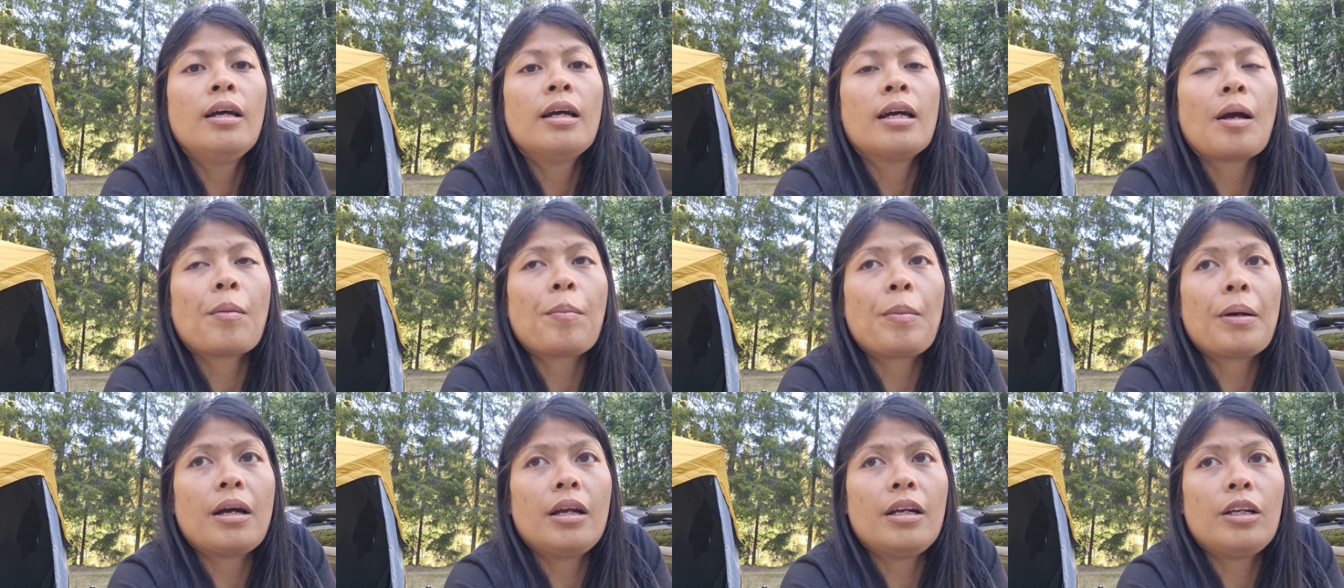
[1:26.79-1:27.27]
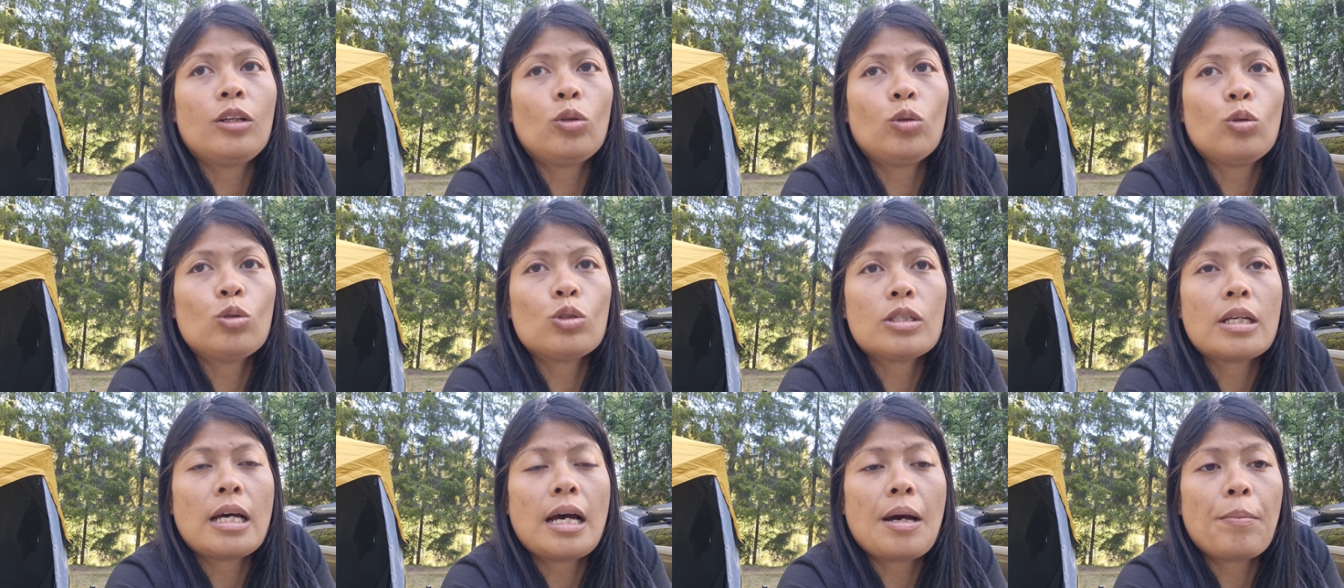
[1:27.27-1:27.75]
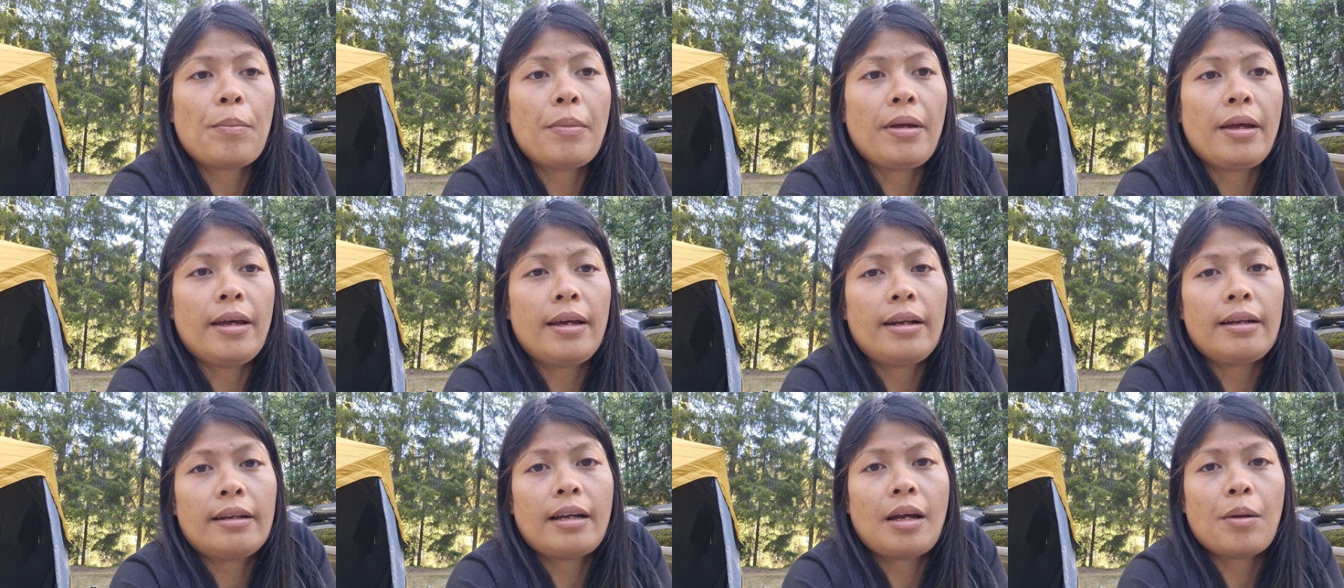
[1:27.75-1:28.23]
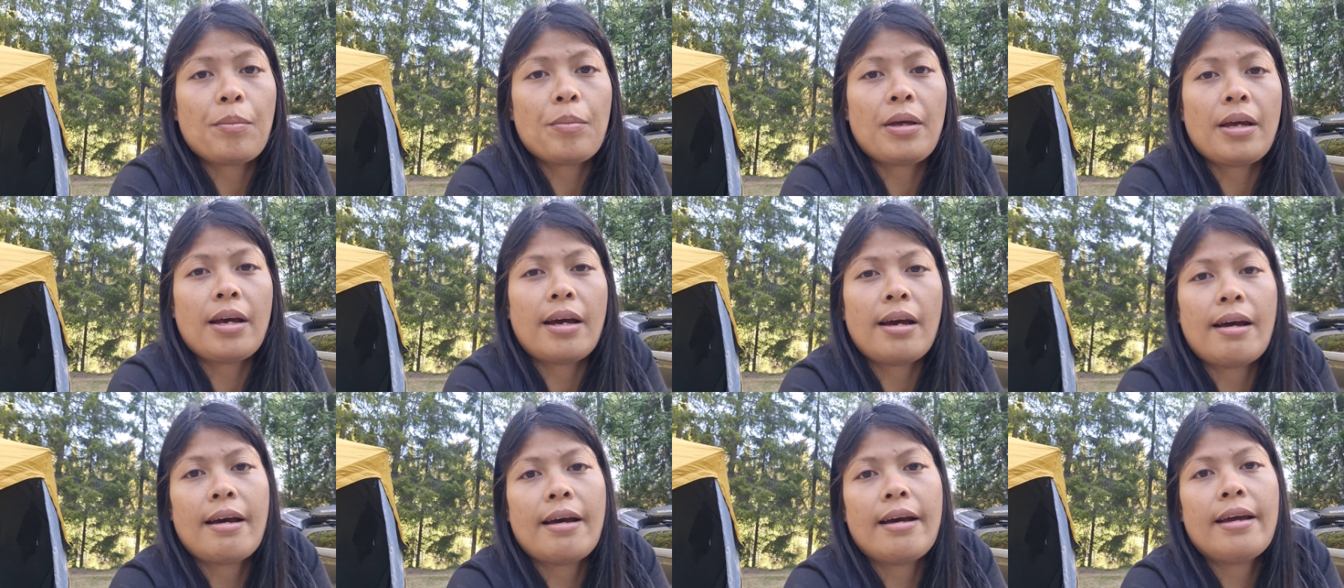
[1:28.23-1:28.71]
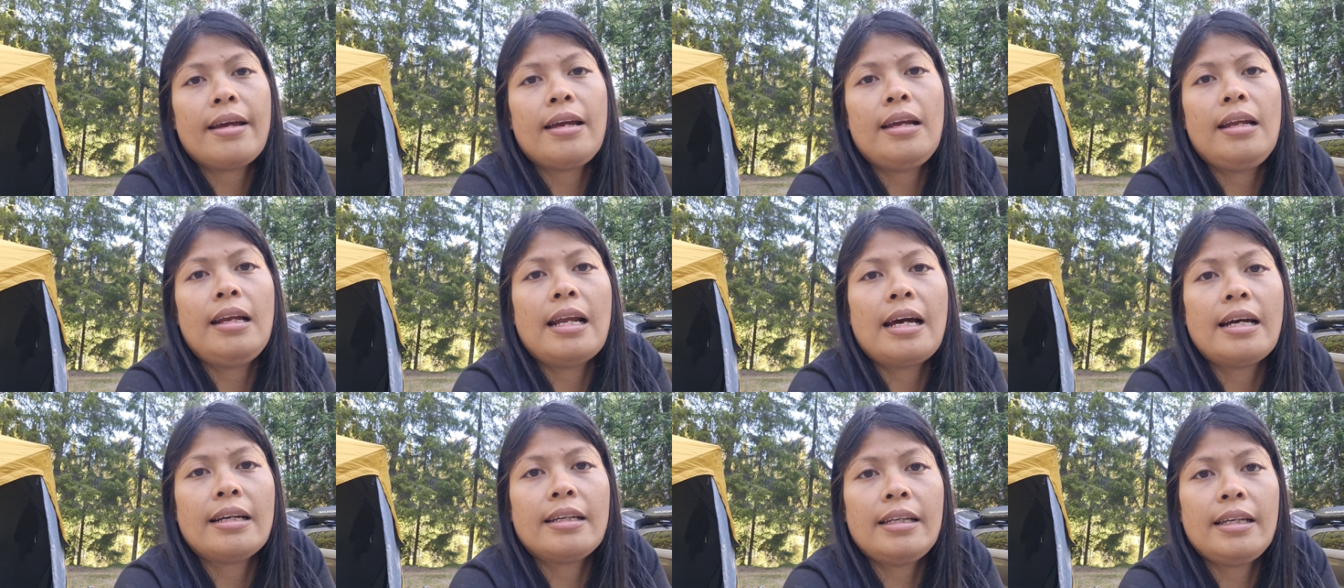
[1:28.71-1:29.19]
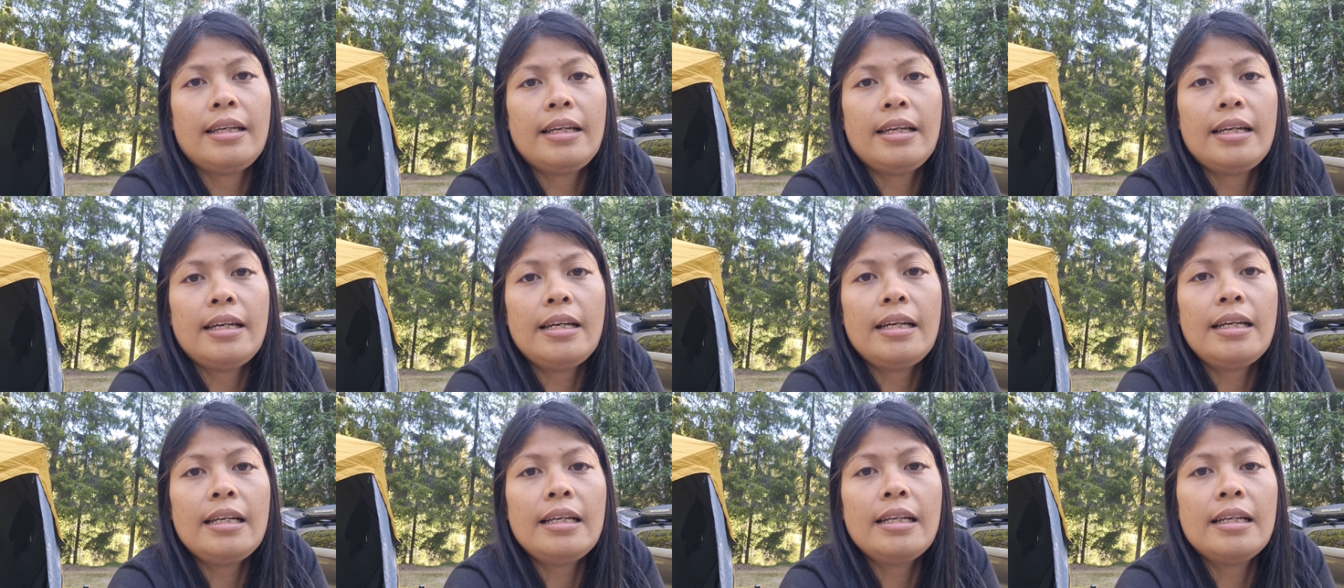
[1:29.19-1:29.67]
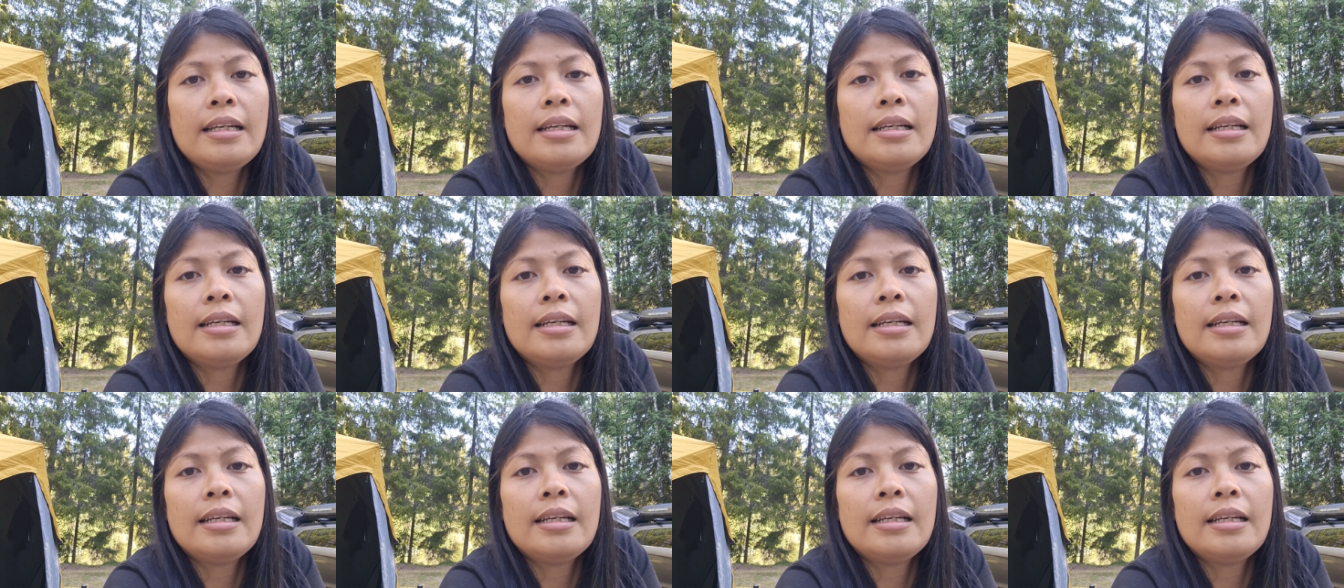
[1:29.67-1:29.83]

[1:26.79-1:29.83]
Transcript: kapag ganitong summer, kami ay laging